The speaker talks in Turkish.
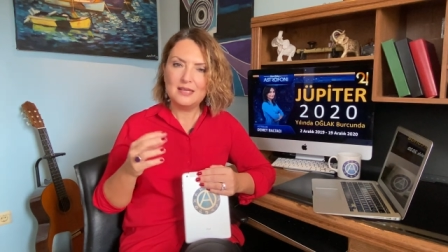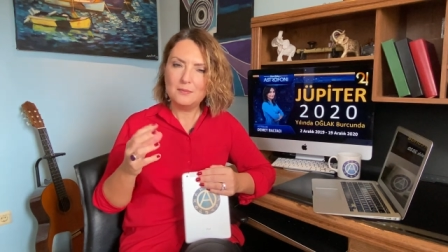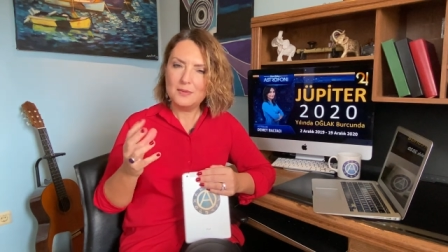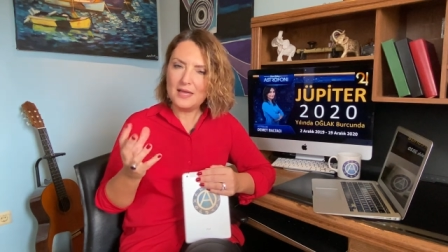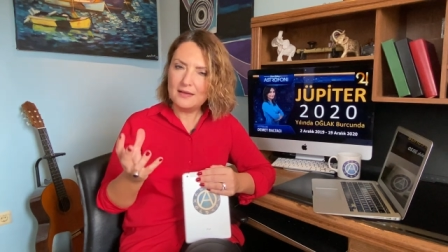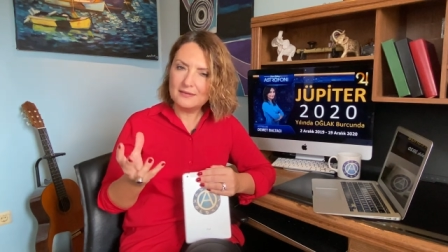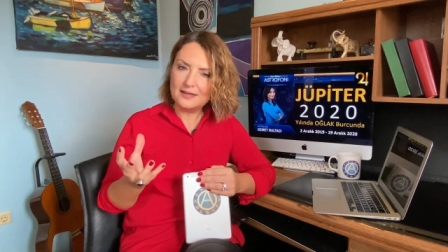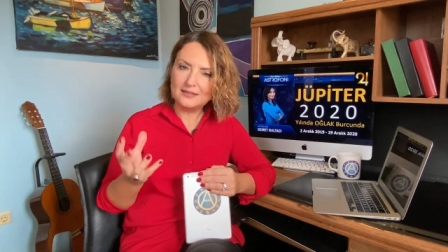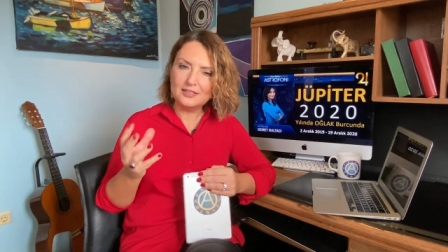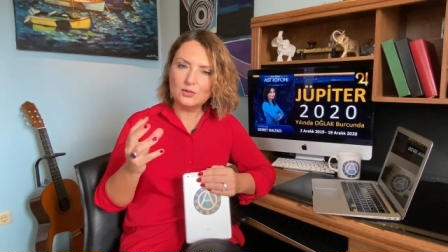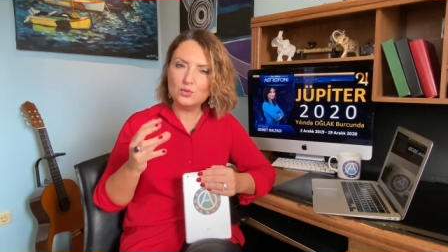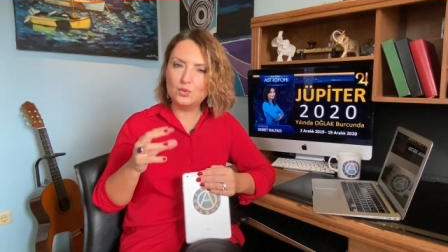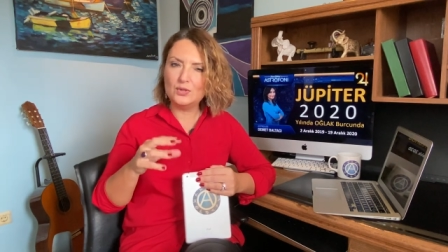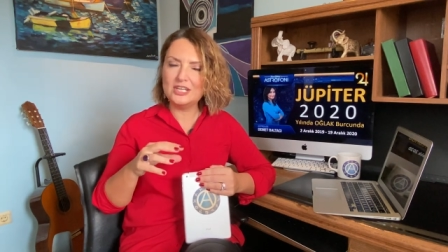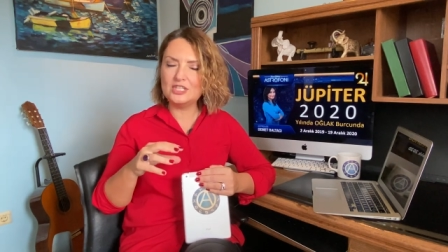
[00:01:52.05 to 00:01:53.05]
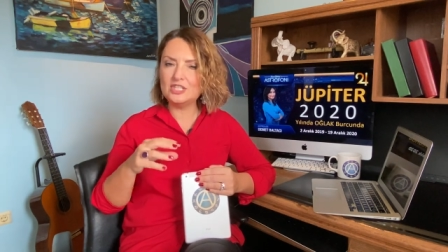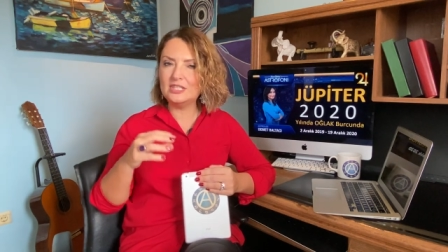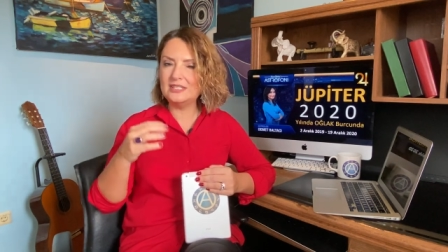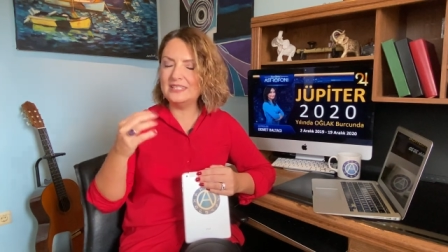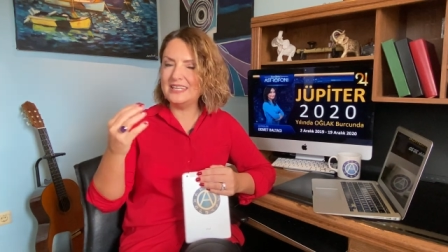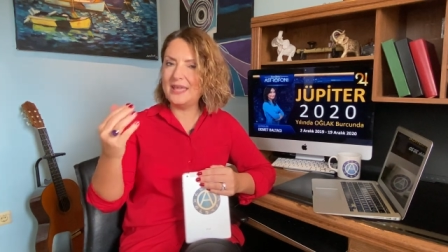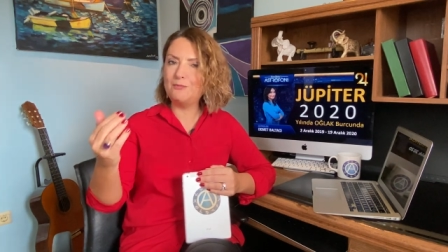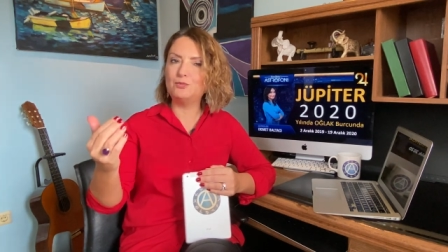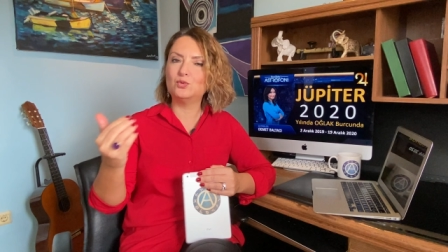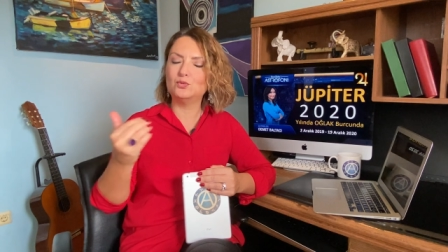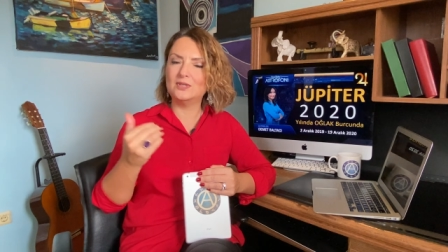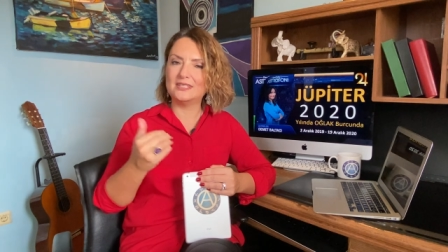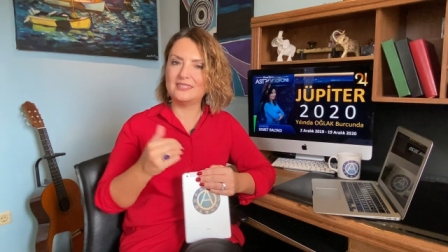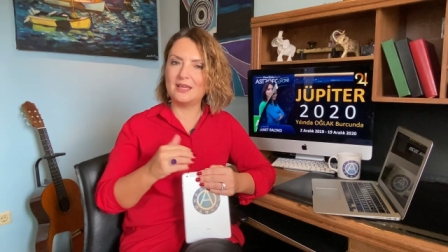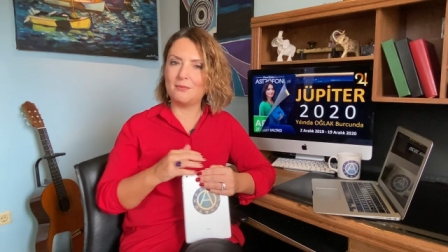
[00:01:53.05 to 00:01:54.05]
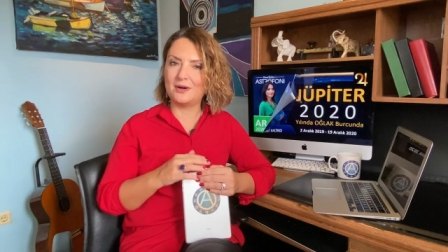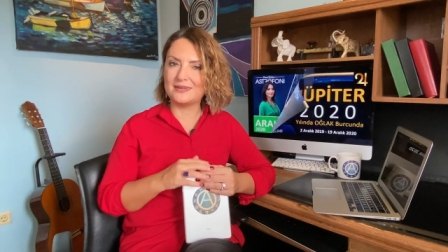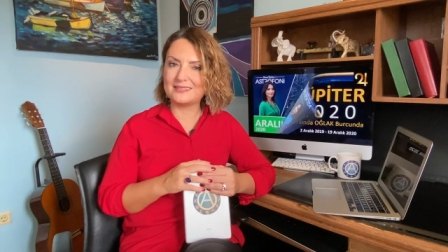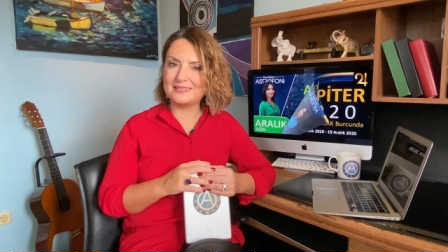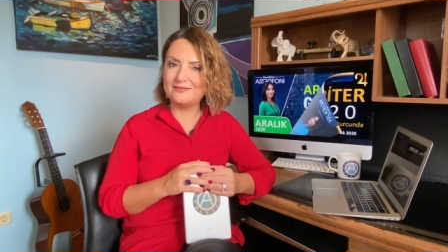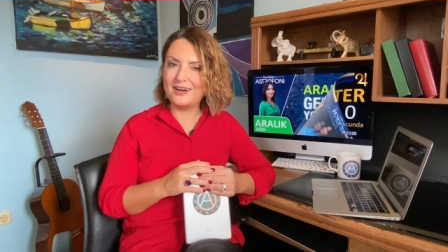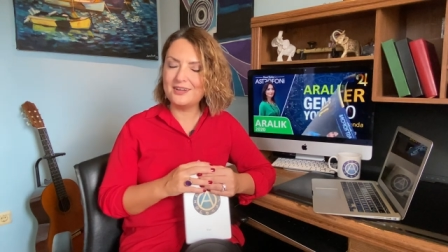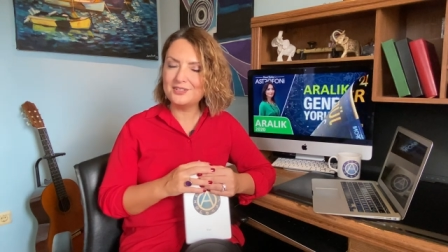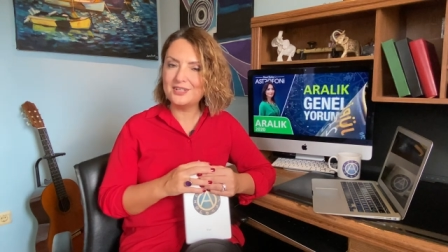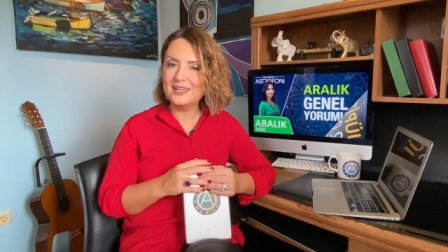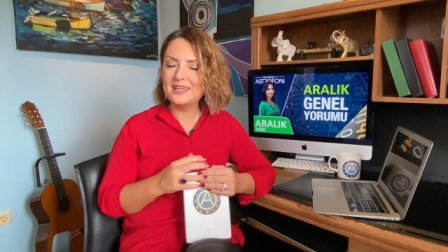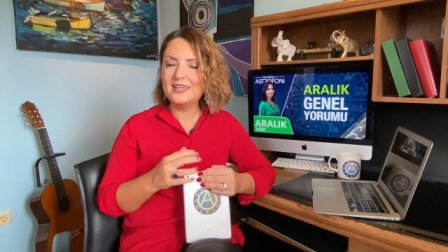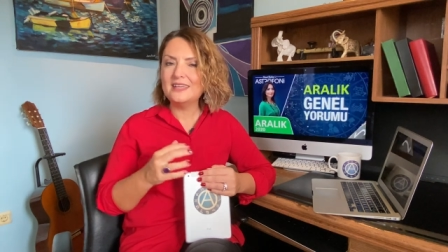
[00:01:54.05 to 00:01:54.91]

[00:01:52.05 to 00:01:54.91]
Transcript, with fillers: Bir yandan da Güneş'in Neptün'le teması var.